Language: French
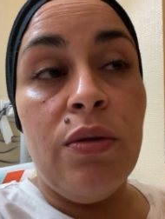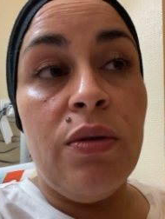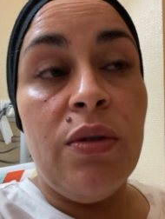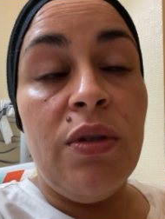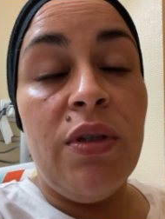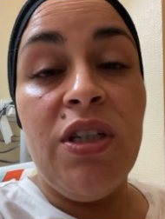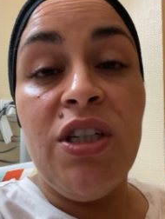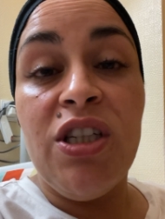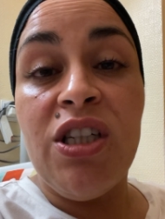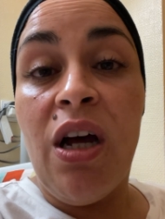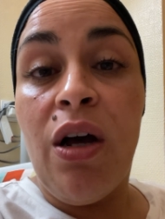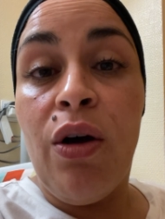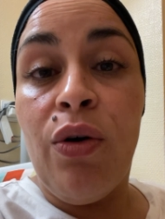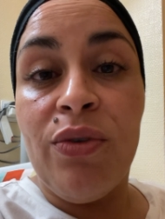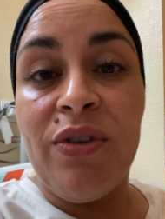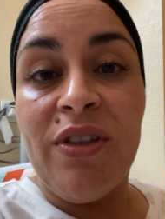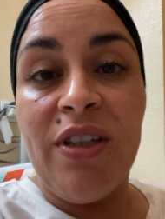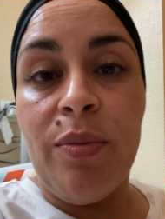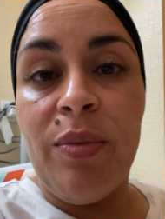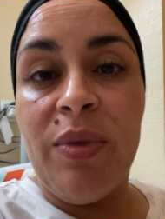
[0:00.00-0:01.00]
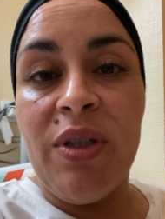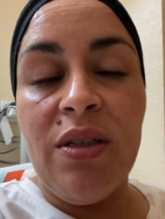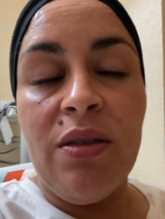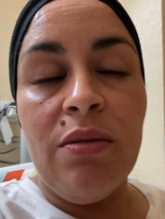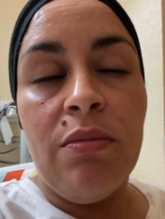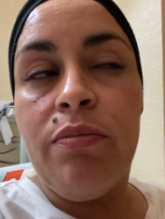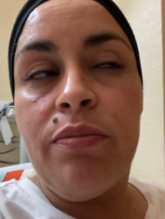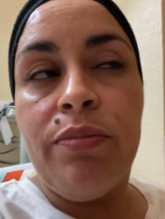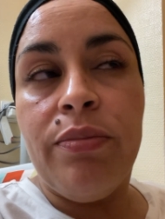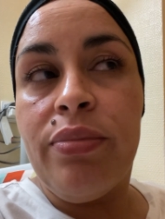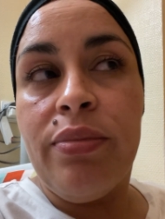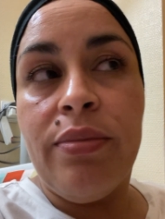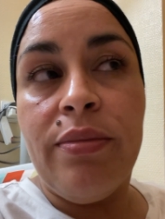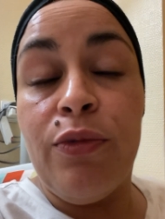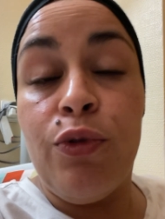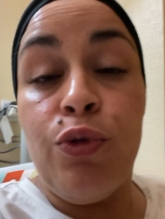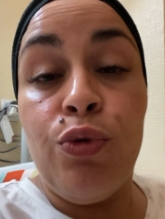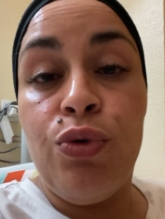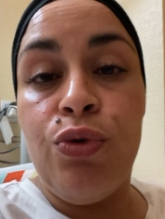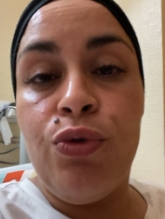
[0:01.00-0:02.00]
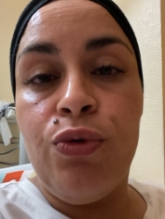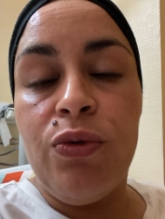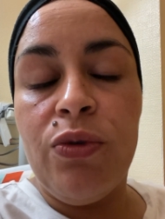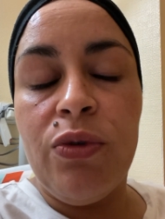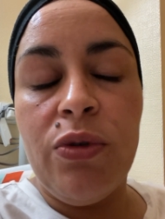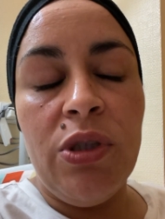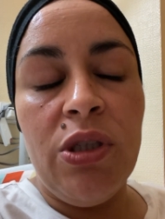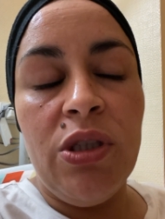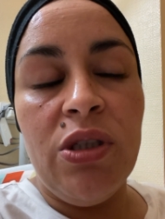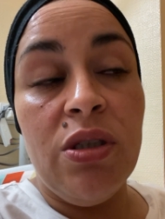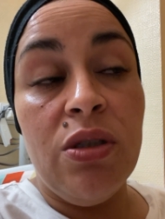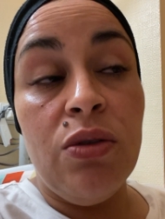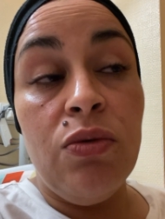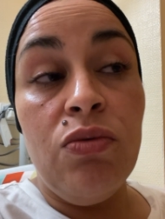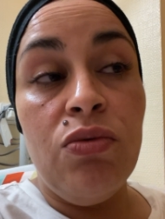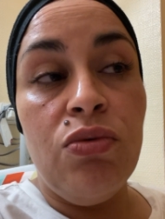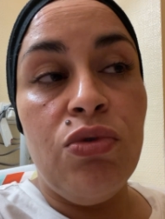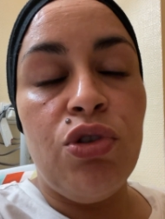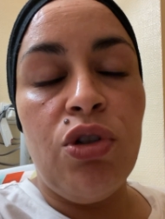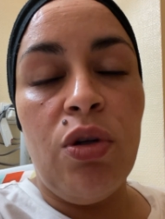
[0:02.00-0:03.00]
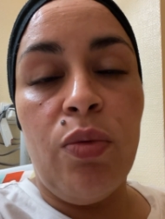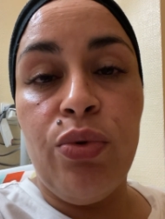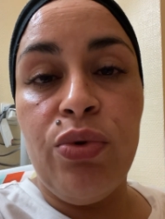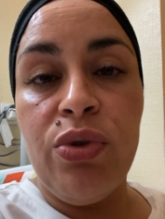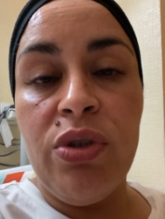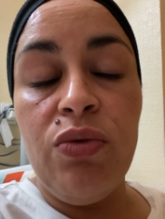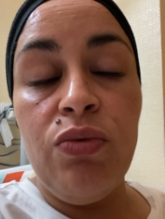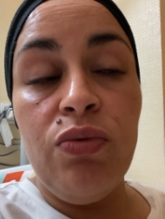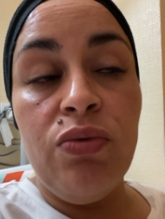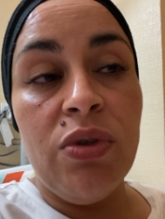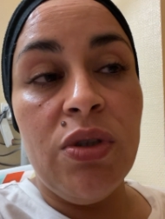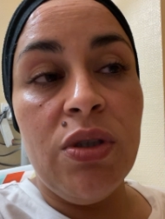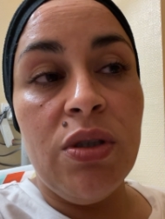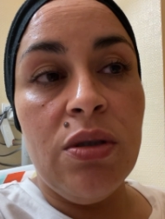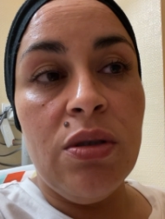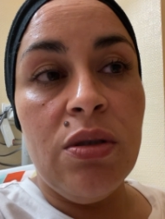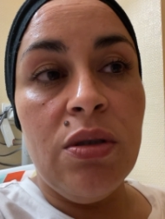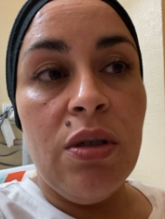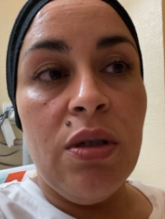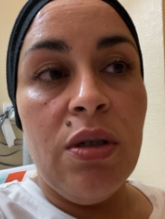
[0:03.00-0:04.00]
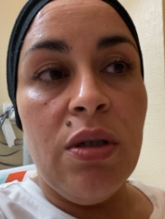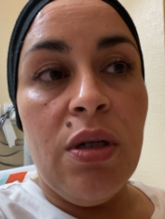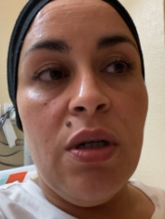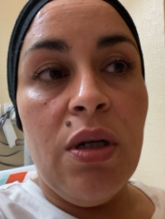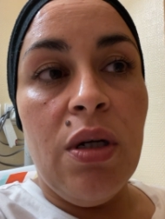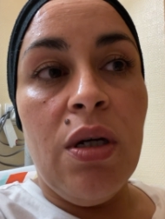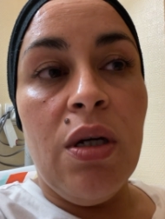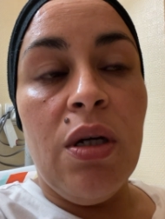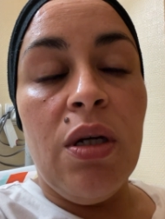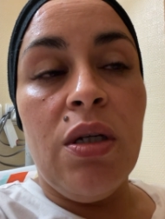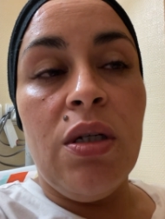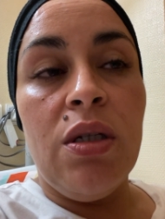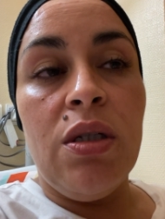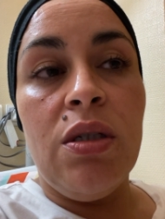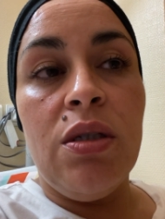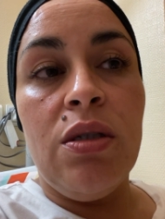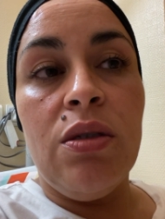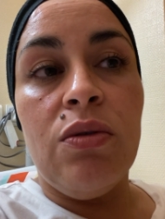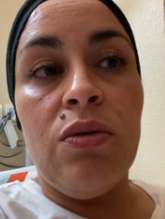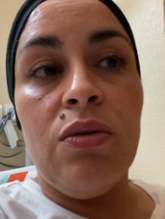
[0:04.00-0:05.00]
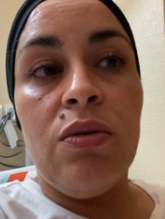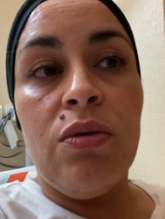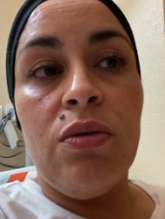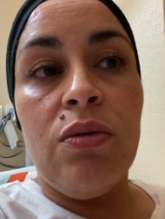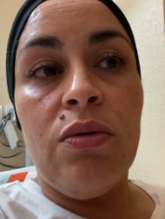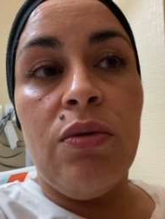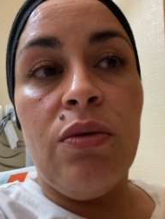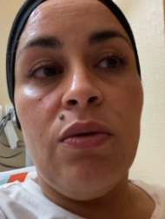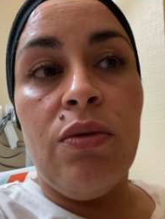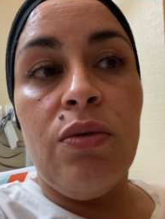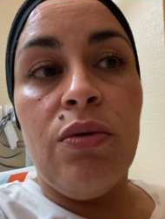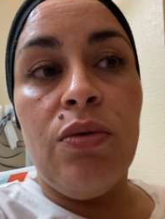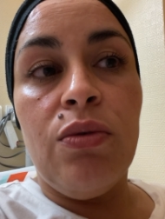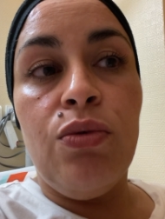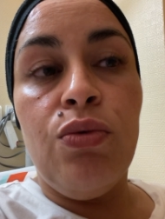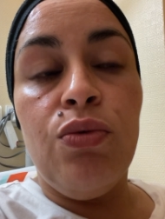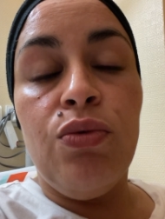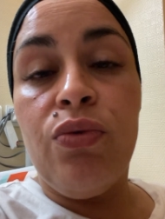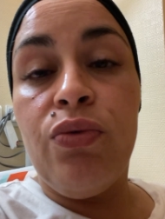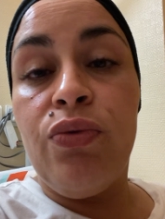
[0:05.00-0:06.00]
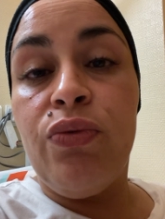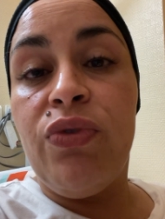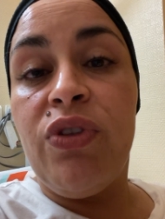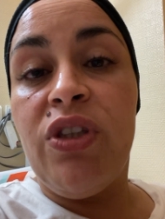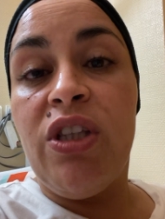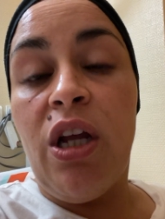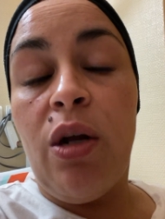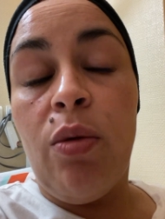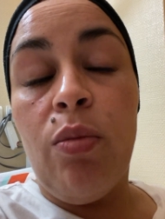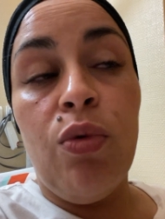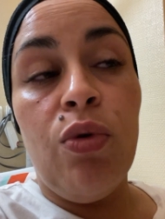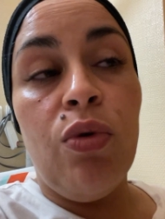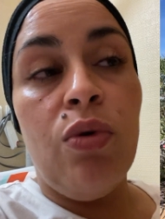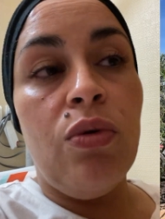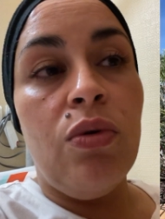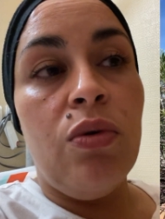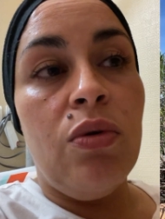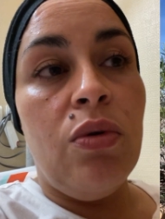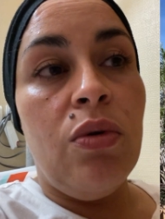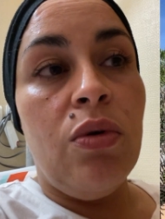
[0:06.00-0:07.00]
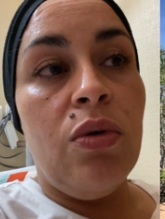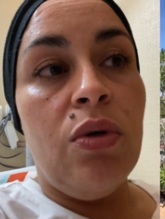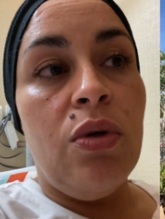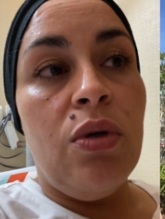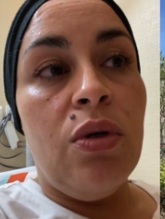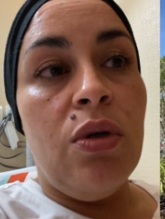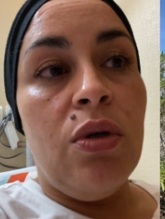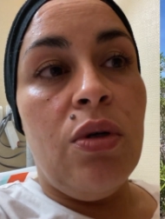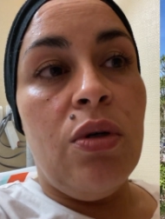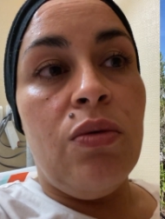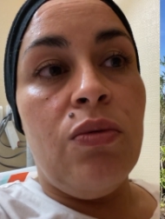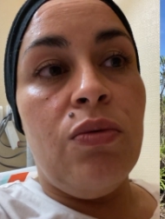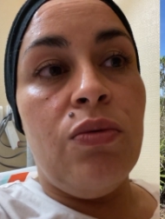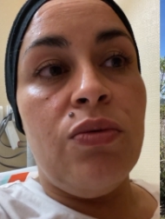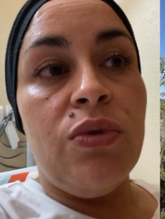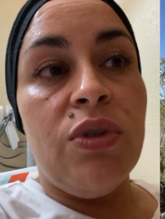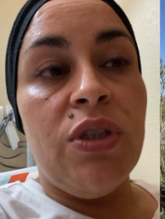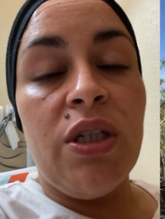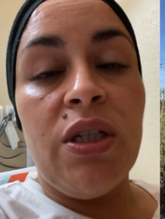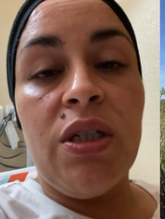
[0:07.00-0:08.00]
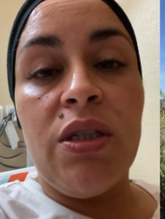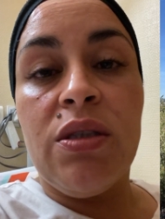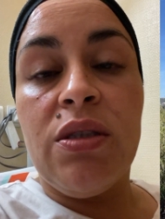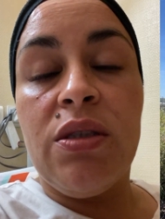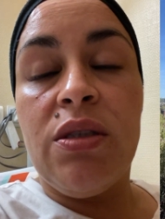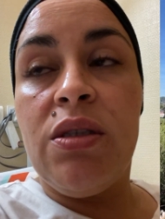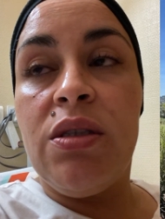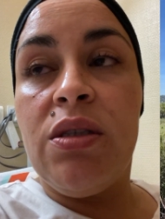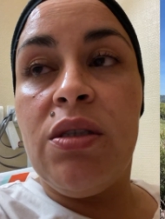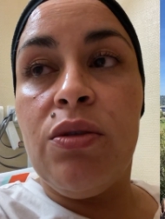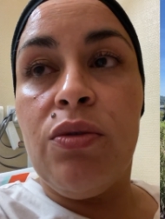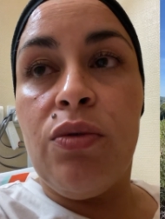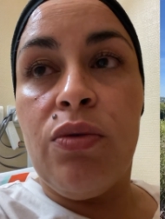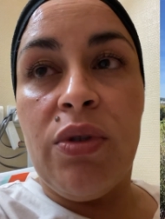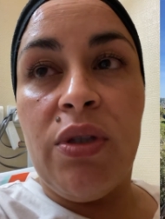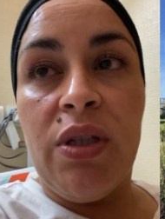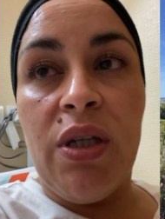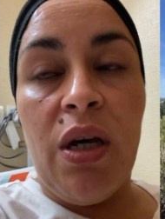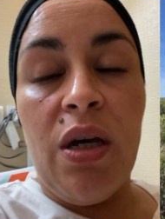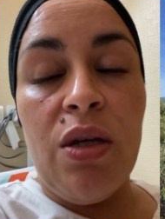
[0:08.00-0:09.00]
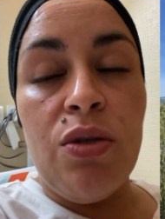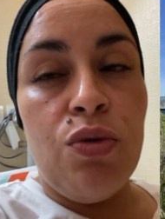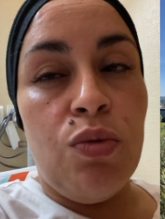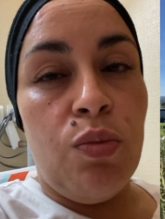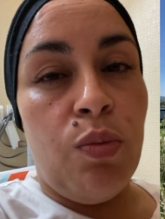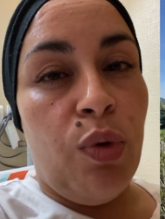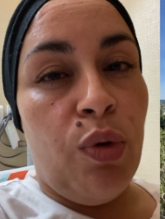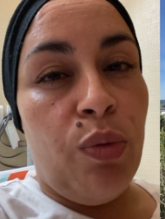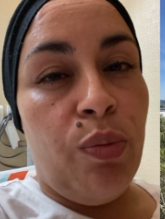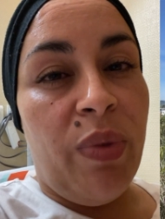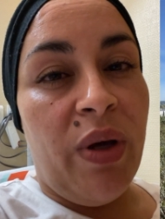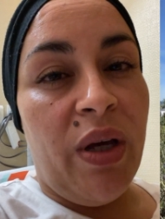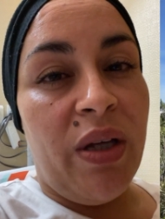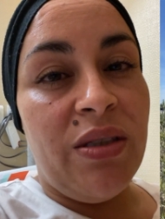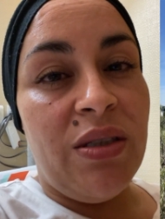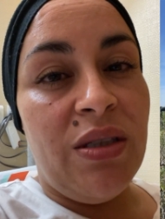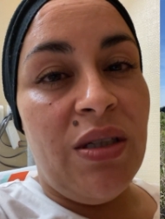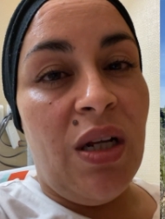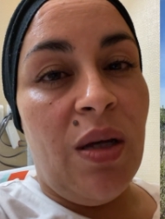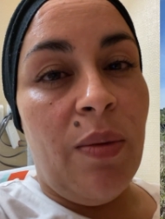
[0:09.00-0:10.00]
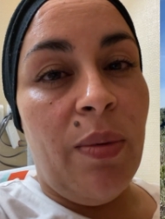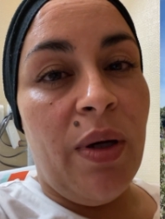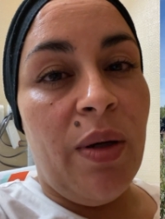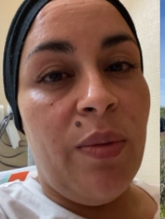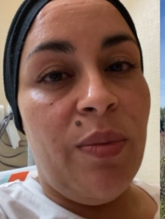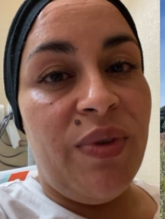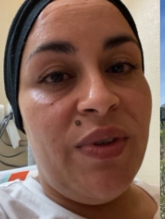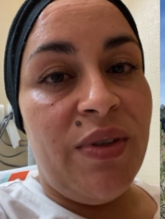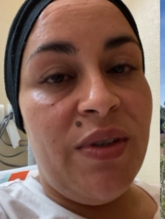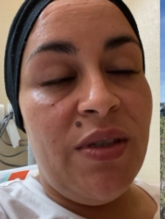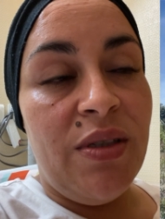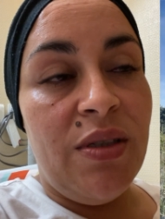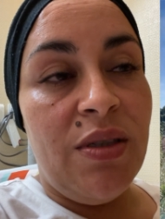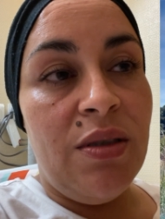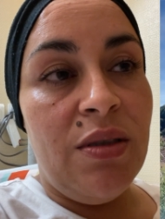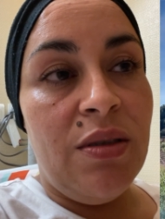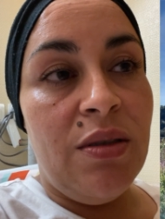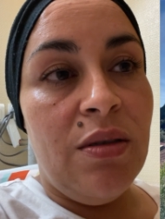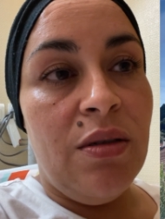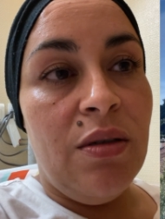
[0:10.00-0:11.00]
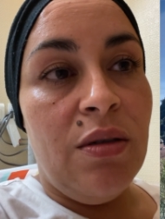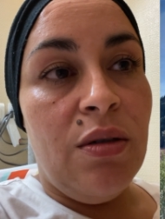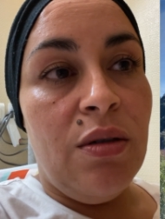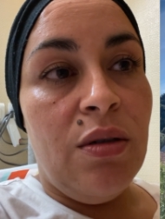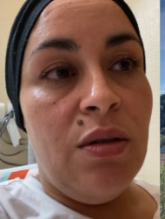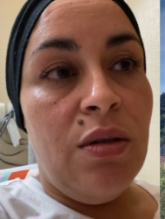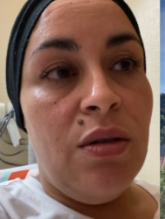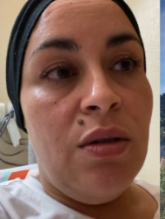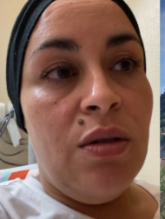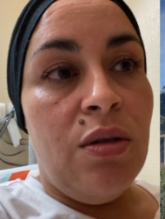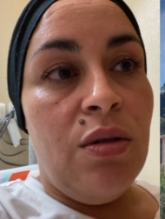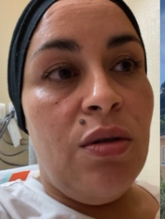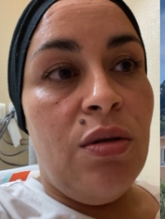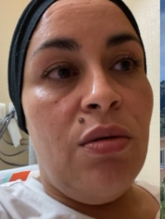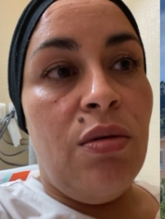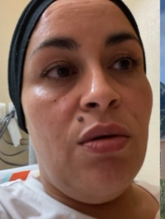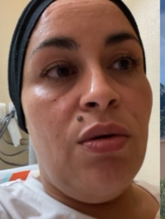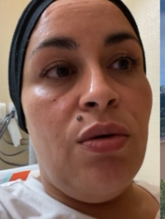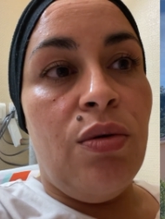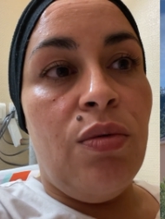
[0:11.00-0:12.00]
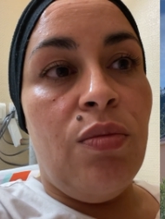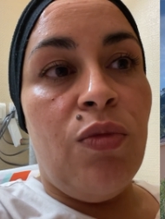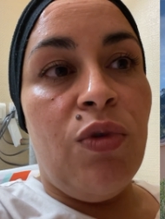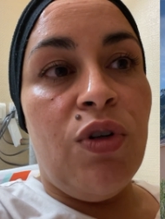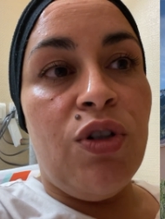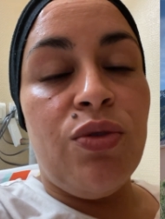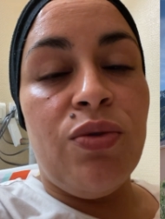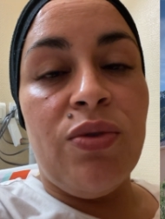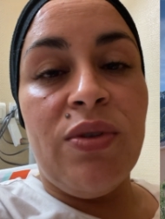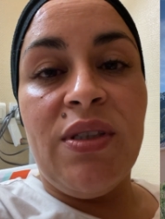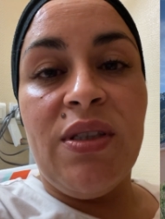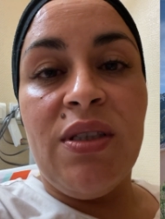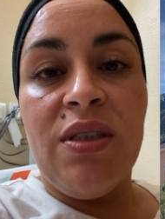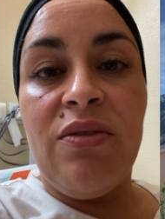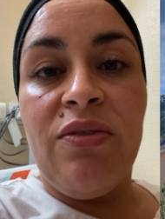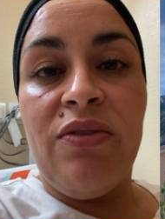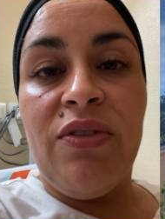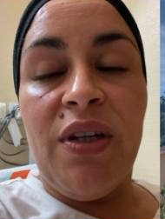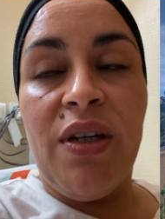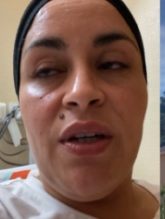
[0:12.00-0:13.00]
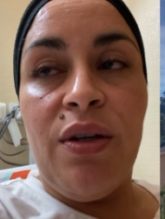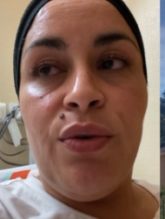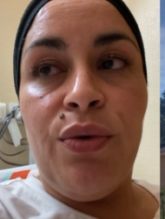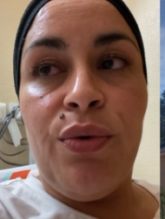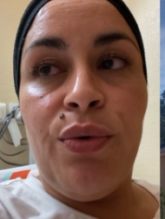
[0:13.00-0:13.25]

déjà entamés, aucune utilité. Donc, j'étais un peu dégoûtée. Et donc, finalement, on est resté en terrasse une bonne partie de l'après-midi. Euh, moi, je sais que vers